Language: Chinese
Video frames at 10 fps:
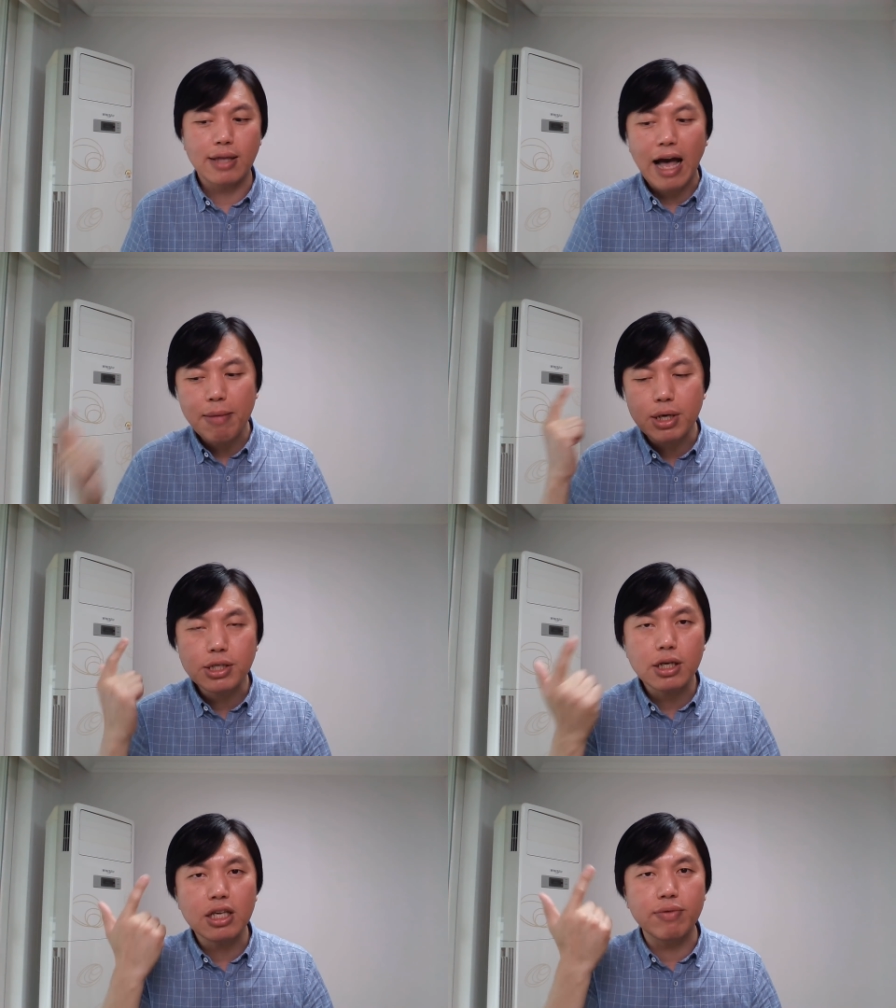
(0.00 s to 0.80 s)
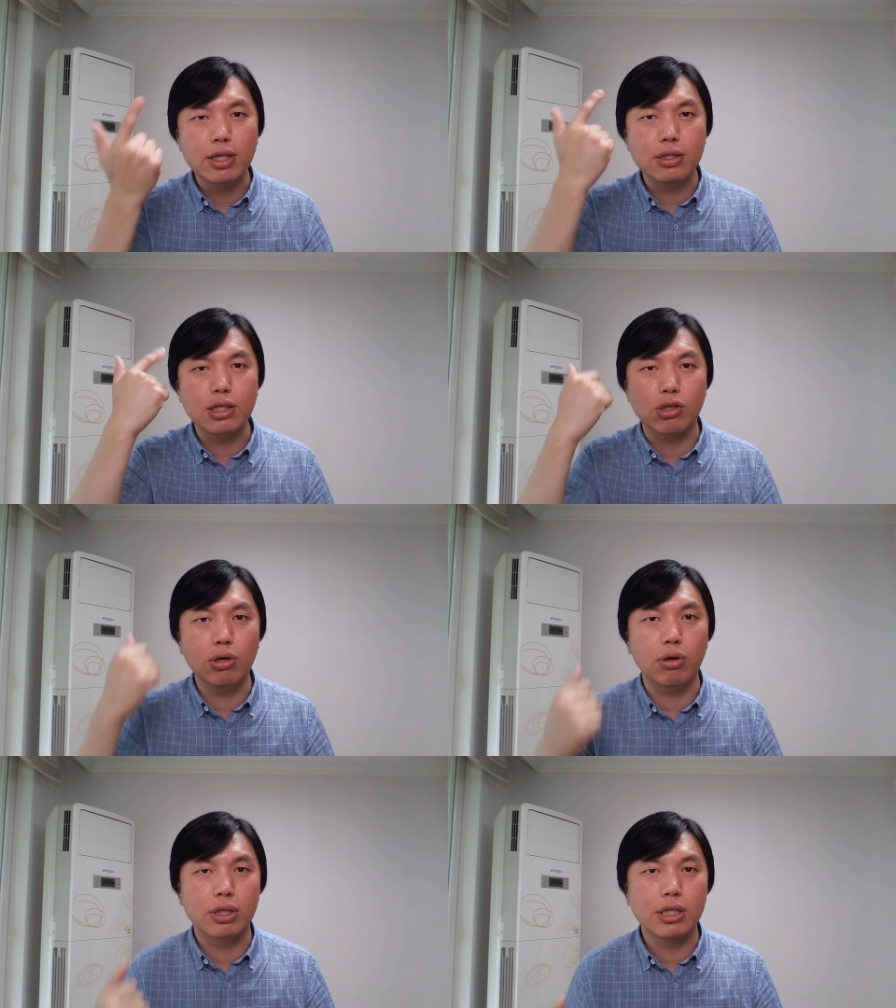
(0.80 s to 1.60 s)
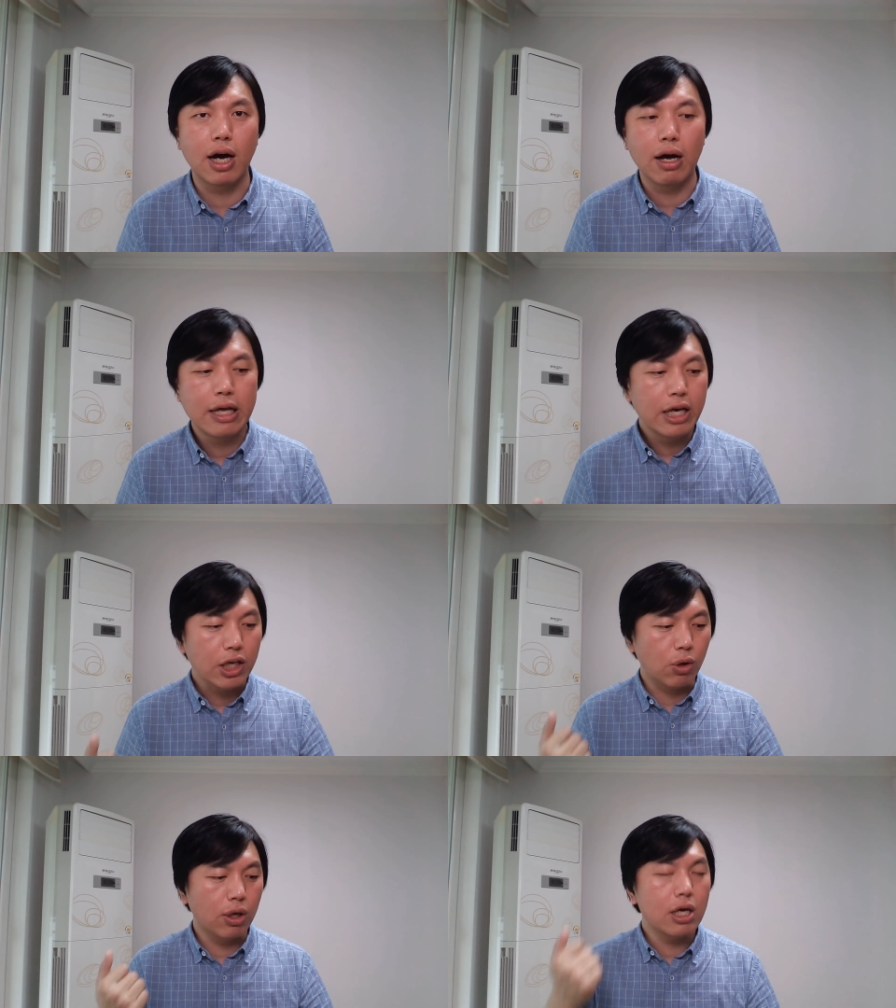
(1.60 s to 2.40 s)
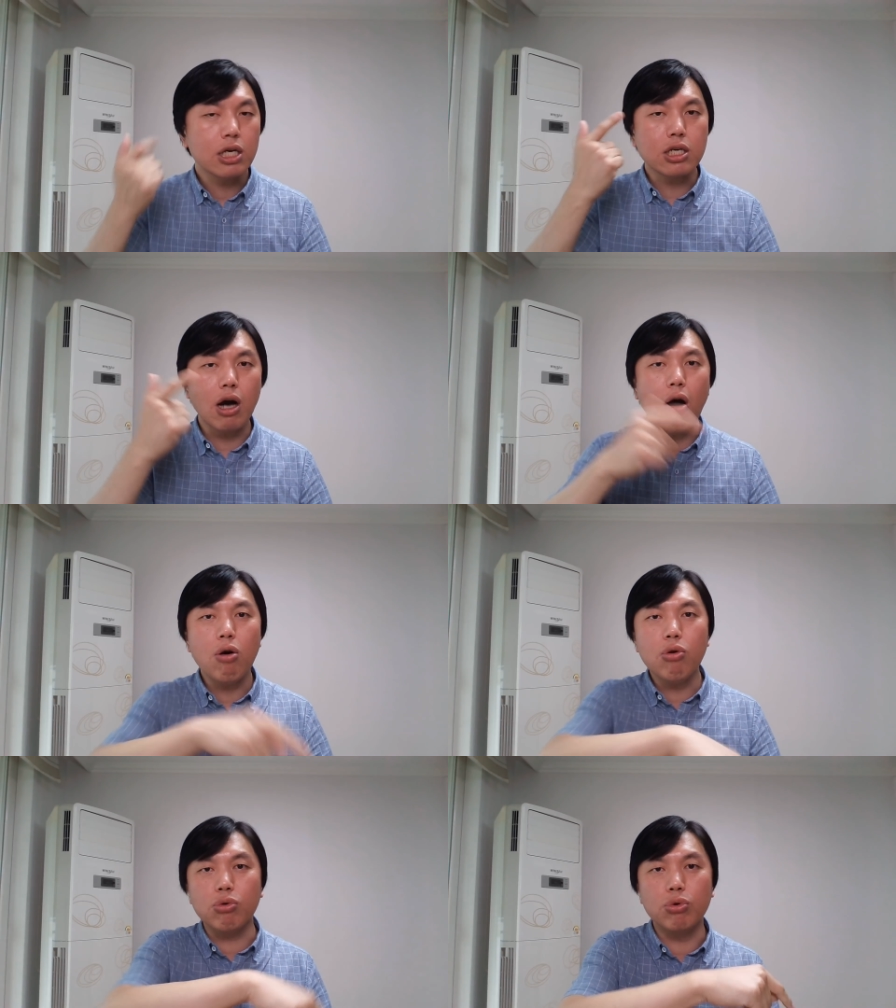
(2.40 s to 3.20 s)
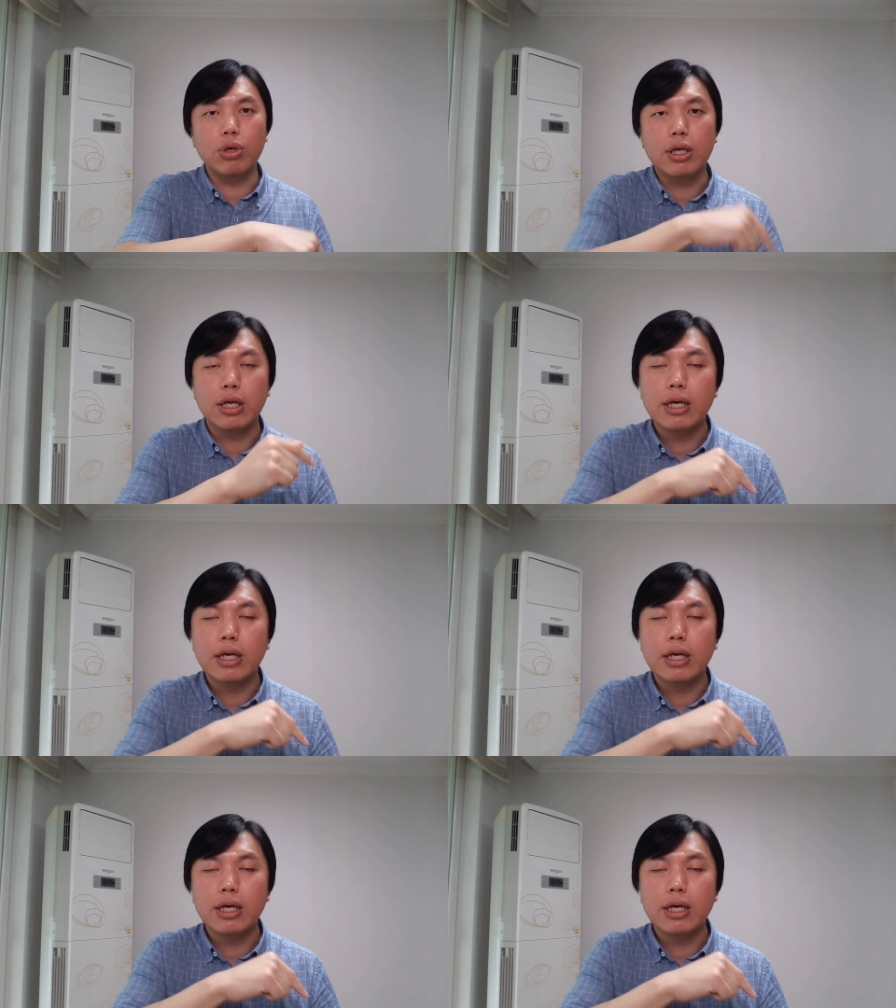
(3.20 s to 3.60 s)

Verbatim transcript: 他们正因为自己手里有了枪，有了高于。